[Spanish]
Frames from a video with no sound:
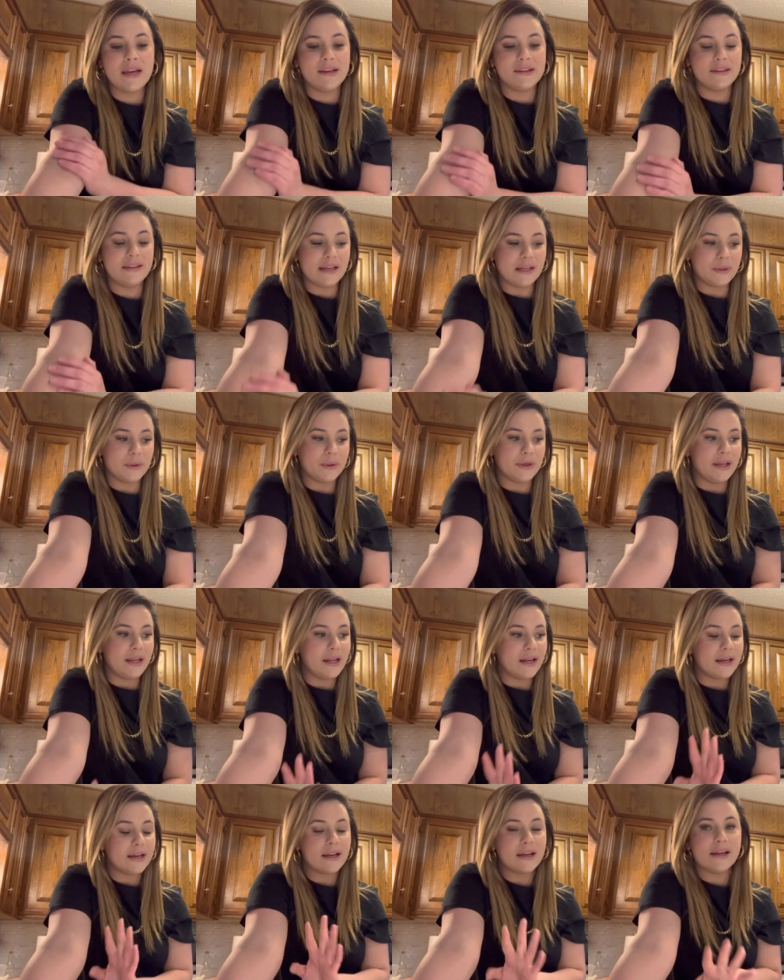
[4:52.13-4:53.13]
ya estoy
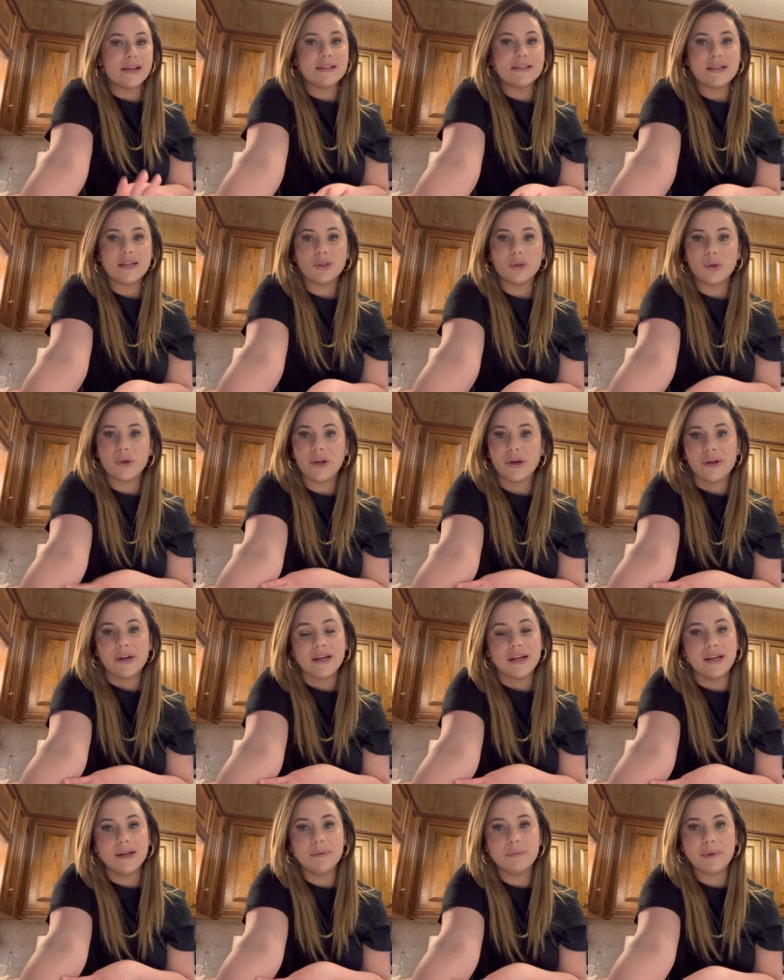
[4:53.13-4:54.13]
en la casa, estoy
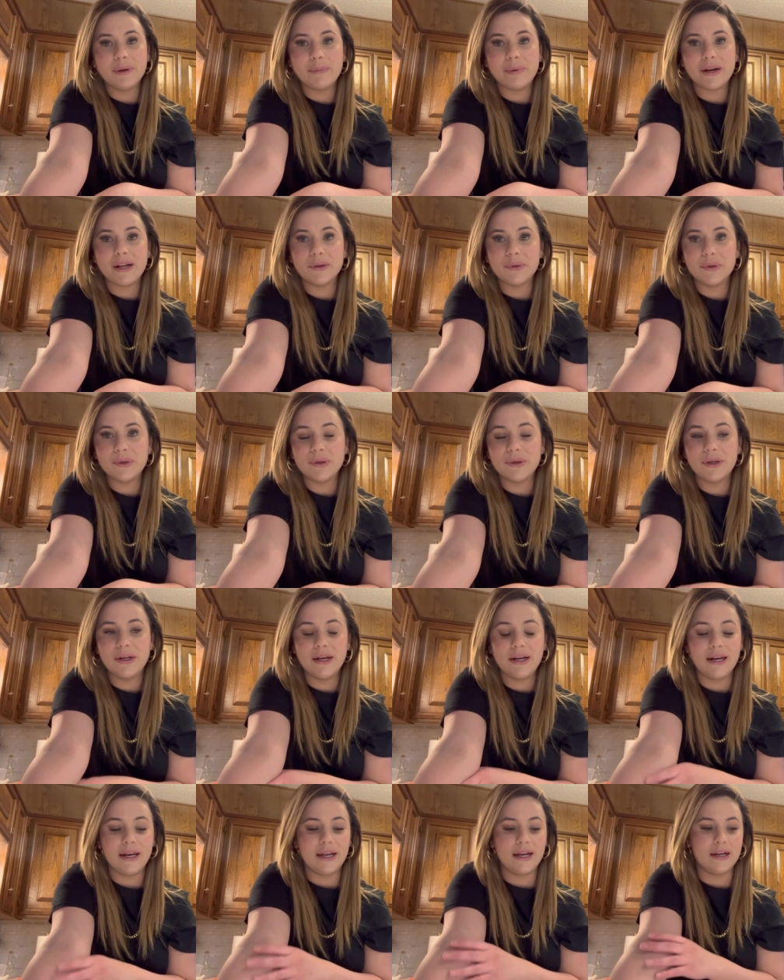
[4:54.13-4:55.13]
ahora preparando
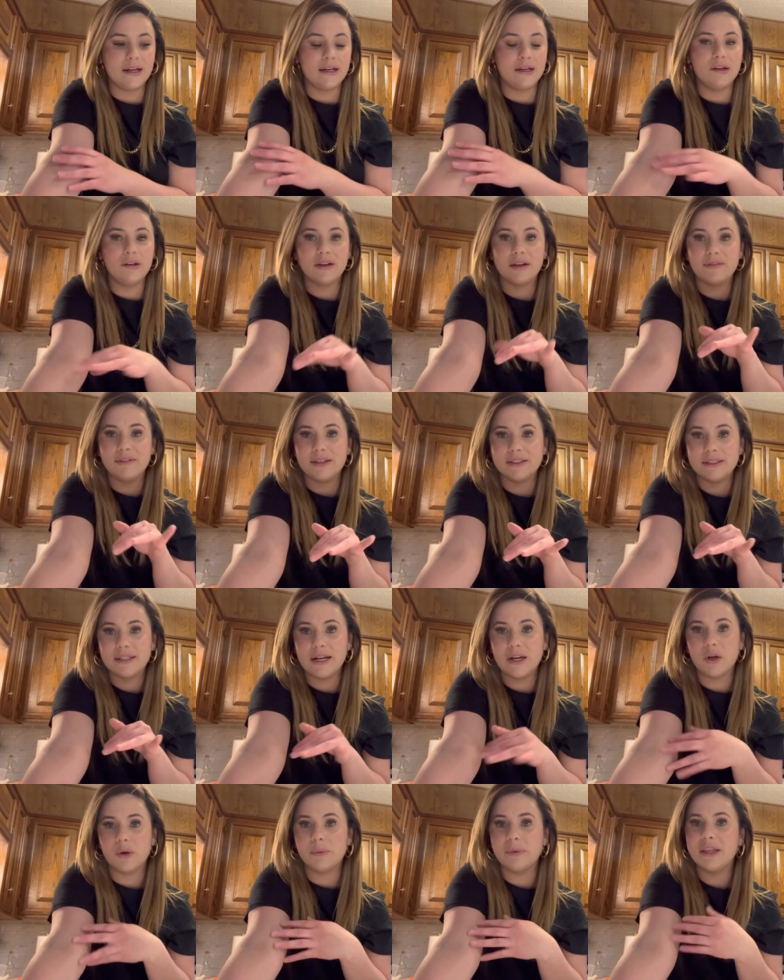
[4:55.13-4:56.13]
lo que falta
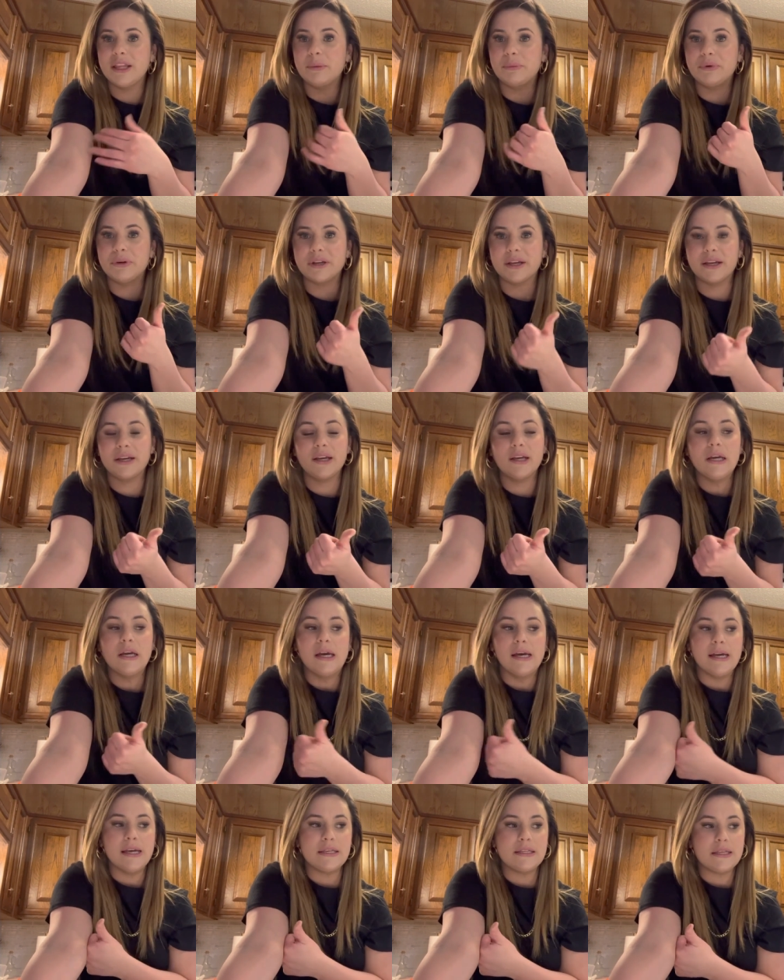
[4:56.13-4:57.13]
la comida porque
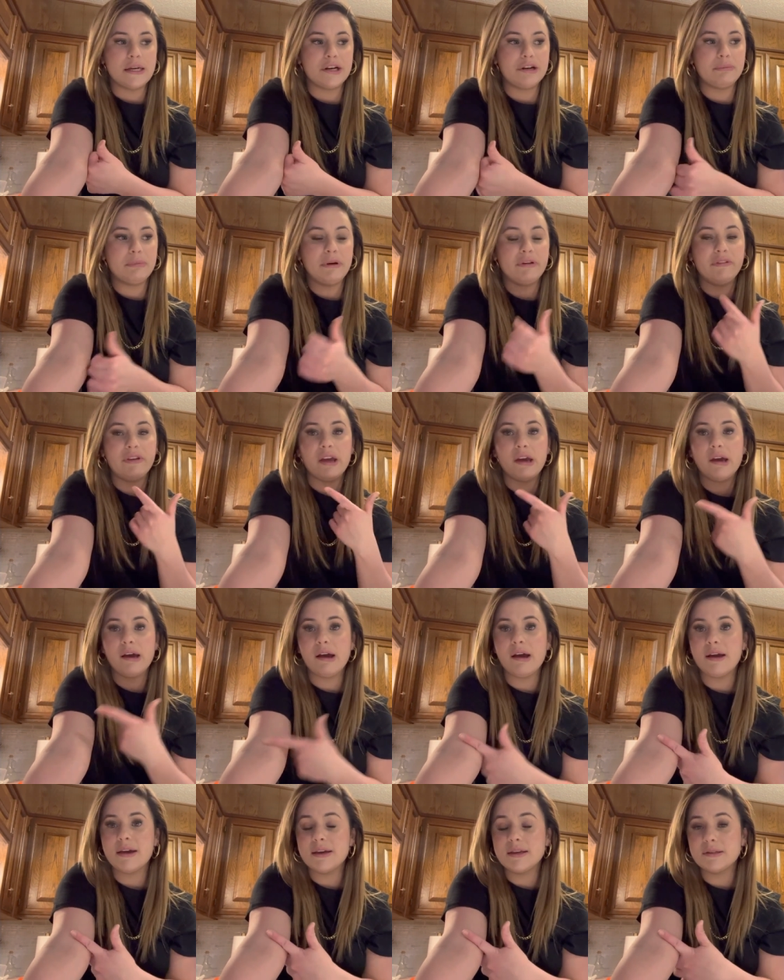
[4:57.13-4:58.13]
hice ropa
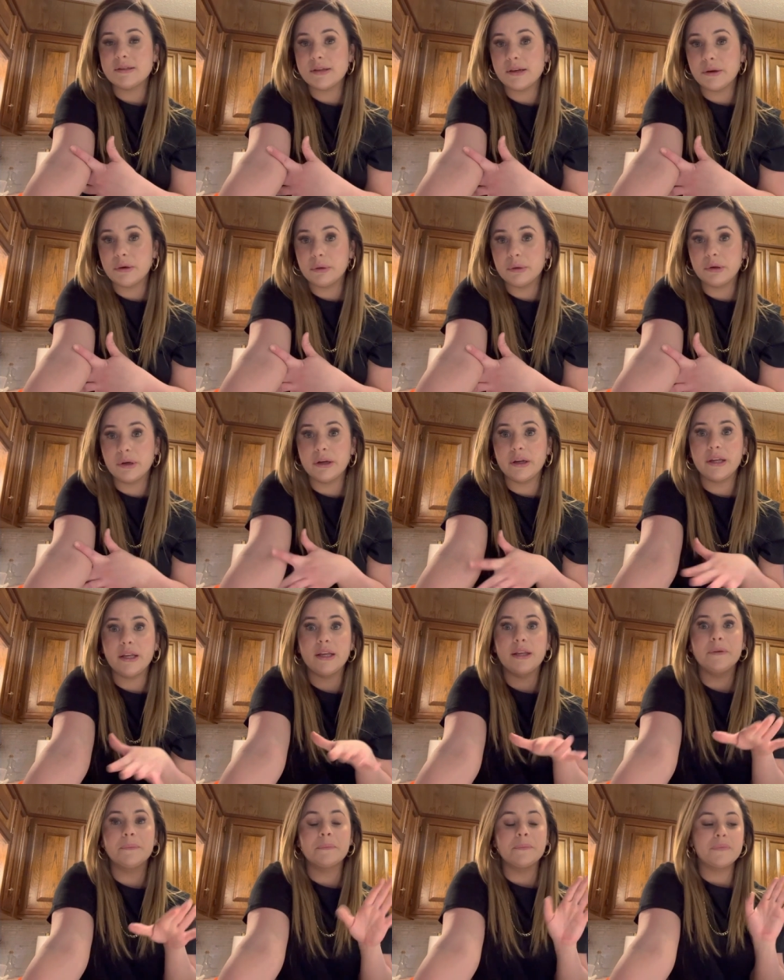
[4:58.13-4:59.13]
vieja, hice con
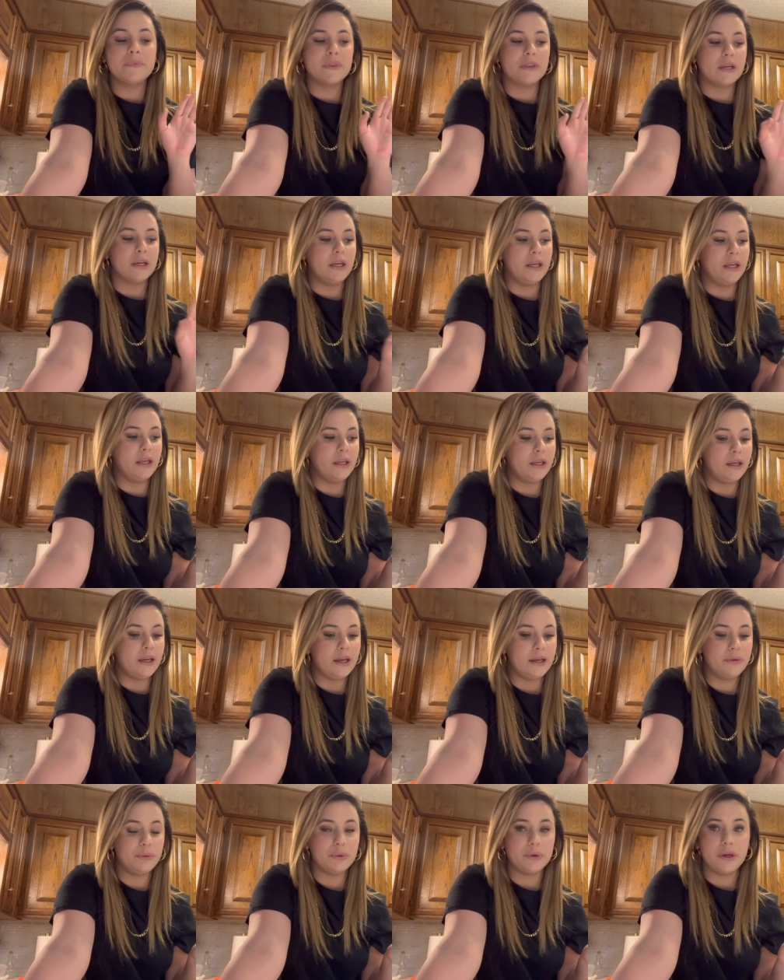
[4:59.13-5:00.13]
gris y
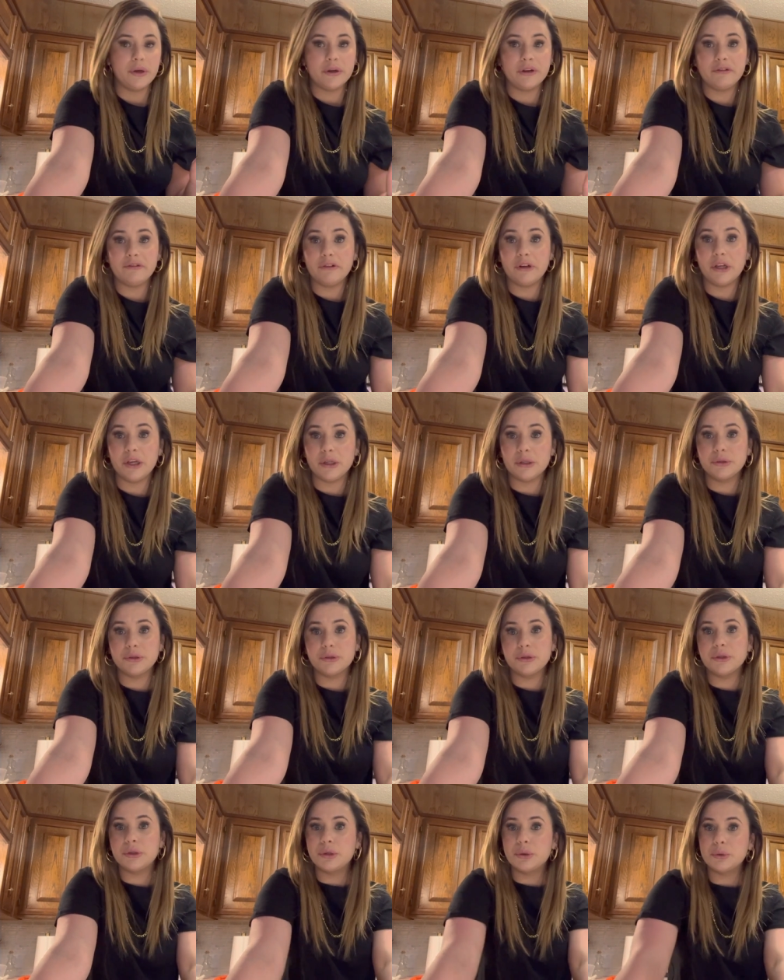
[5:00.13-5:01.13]
estoy ahora
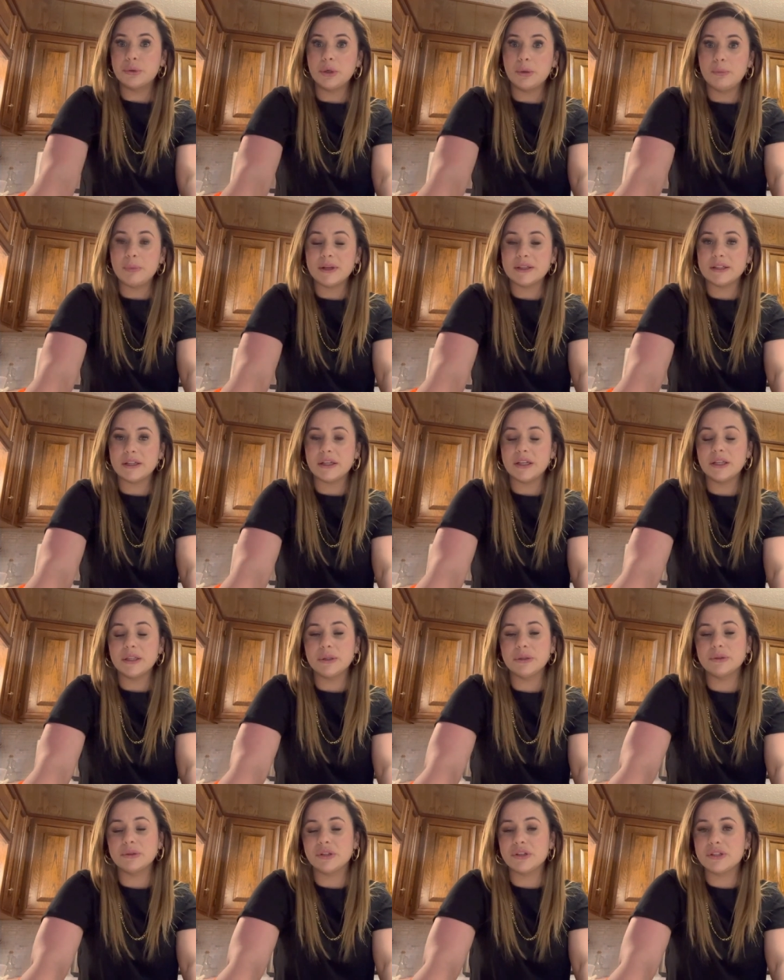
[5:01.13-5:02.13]
friendo unos
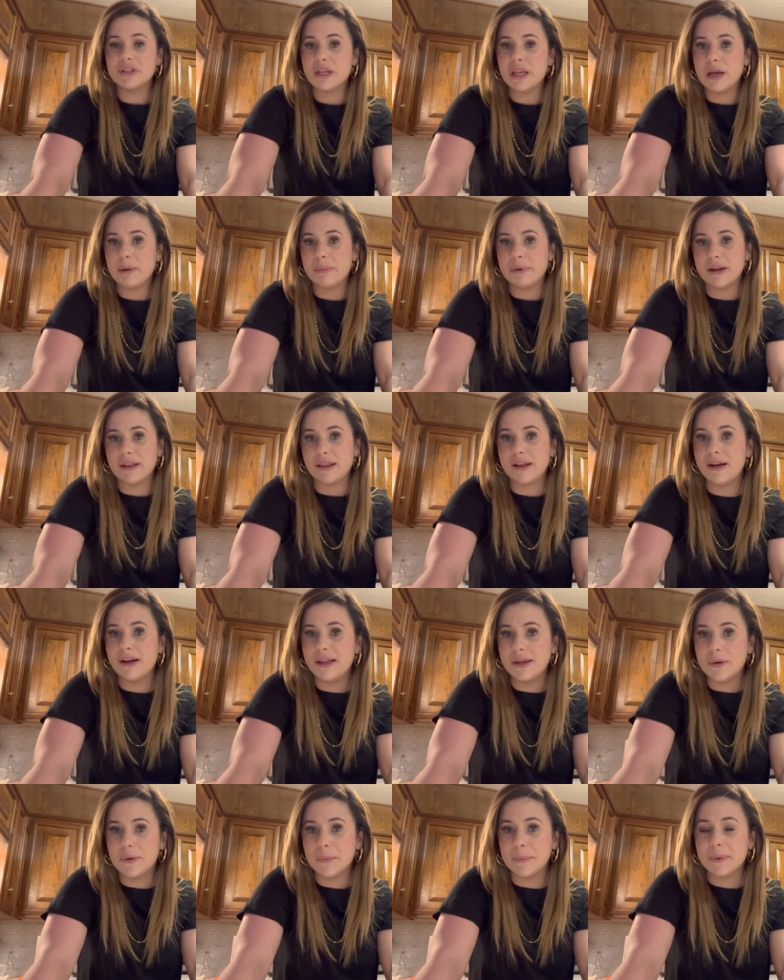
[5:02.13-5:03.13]
platanitos, entonces ya para
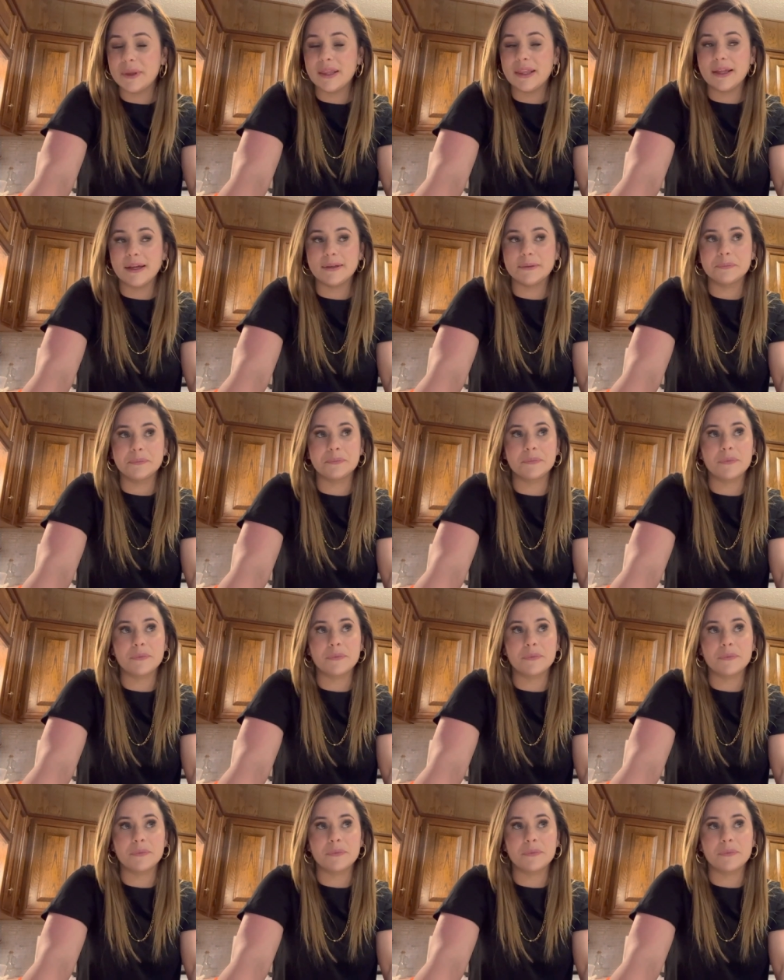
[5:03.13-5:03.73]
darle comida